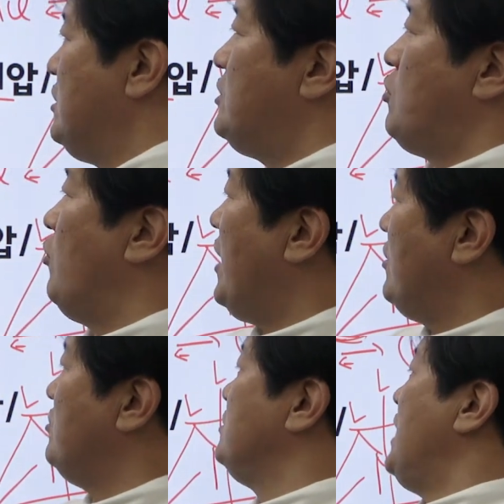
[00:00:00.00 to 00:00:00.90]
이
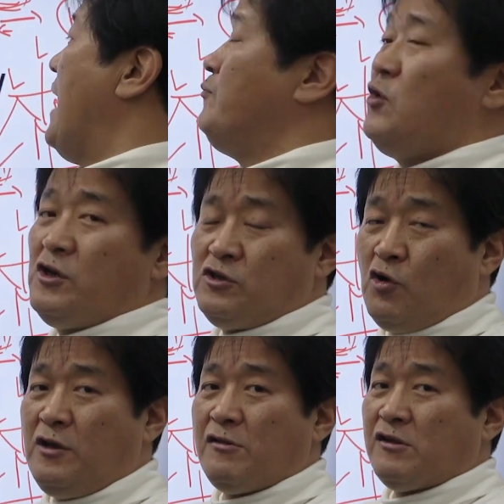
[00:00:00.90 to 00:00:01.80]
전에는 이제 압력이
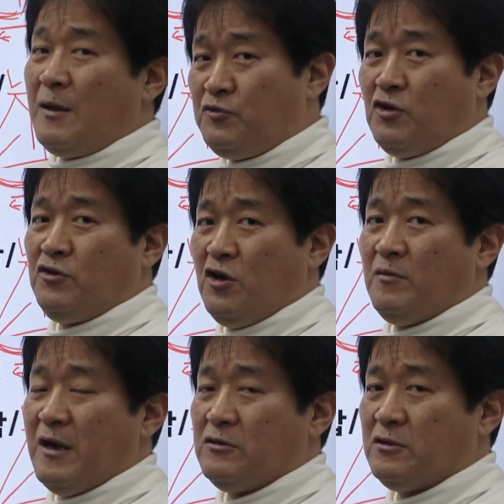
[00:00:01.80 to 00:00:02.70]
1000에서 3000
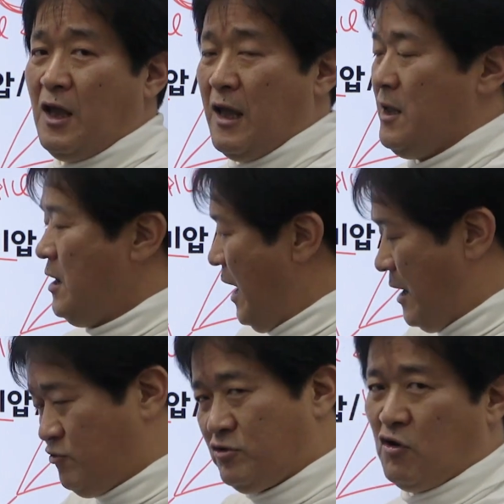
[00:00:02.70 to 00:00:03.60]
기압이었는데
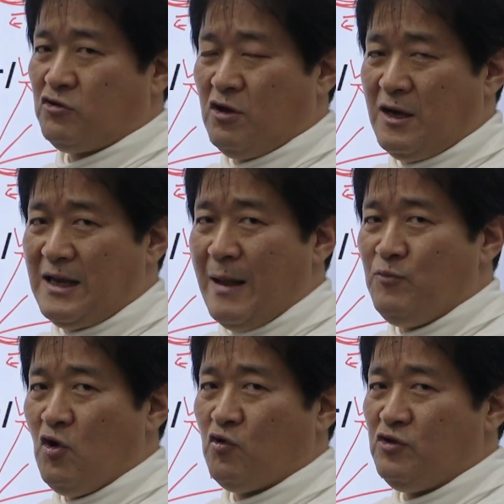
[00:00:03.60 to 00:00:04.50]
아주 적절한
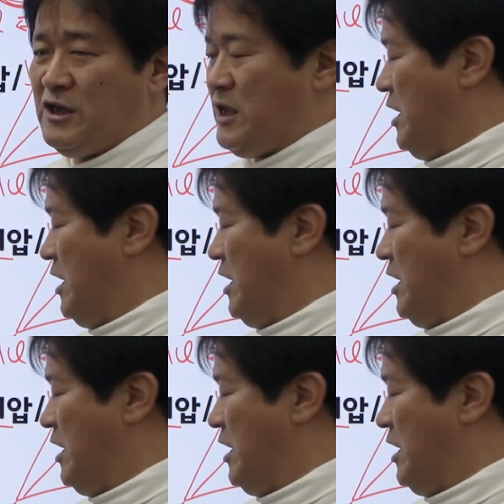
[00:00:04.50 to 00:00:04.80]
압력으로 이제